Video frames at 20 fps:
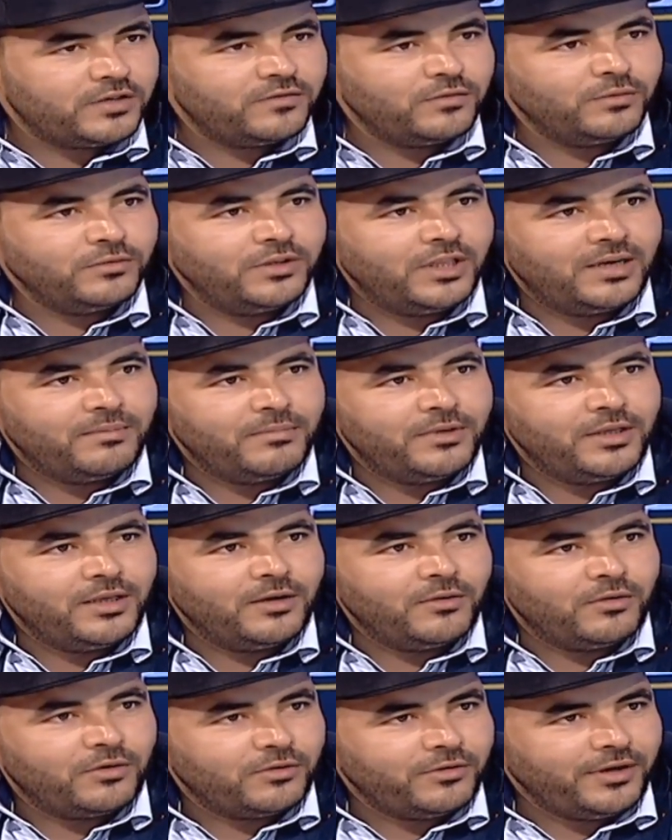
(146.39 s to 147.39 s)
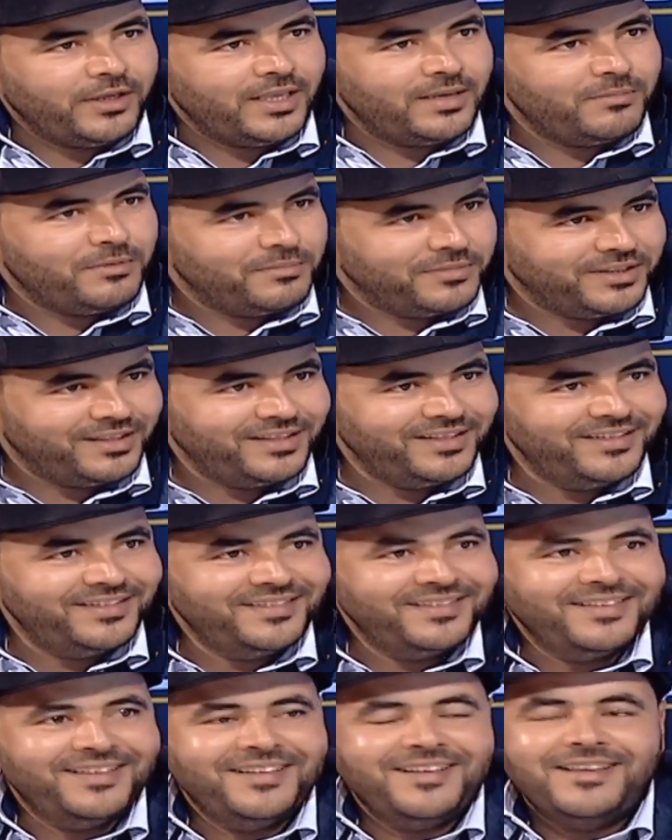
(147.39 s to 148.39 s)
فنون دراميه وركحيه بمدنين
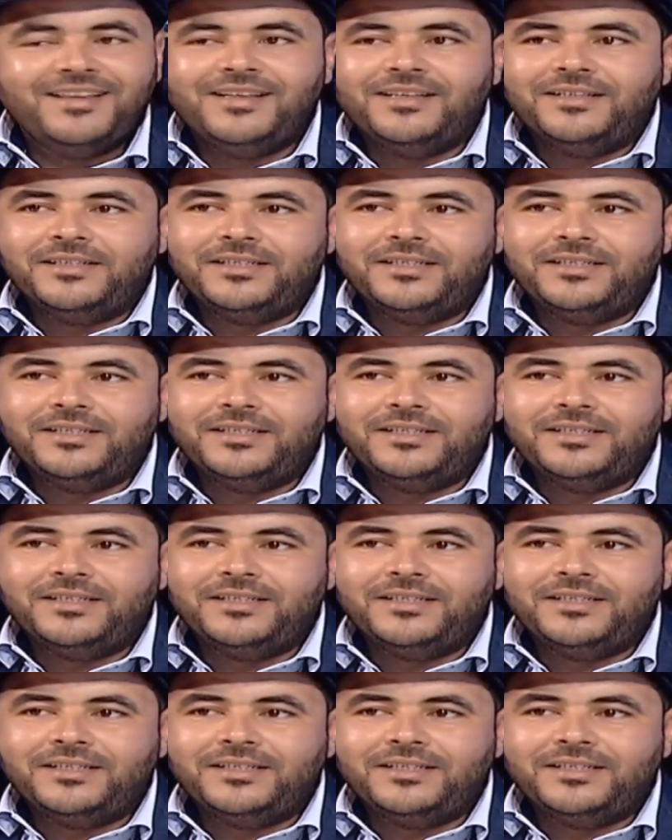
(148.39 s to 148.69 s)
إيه؟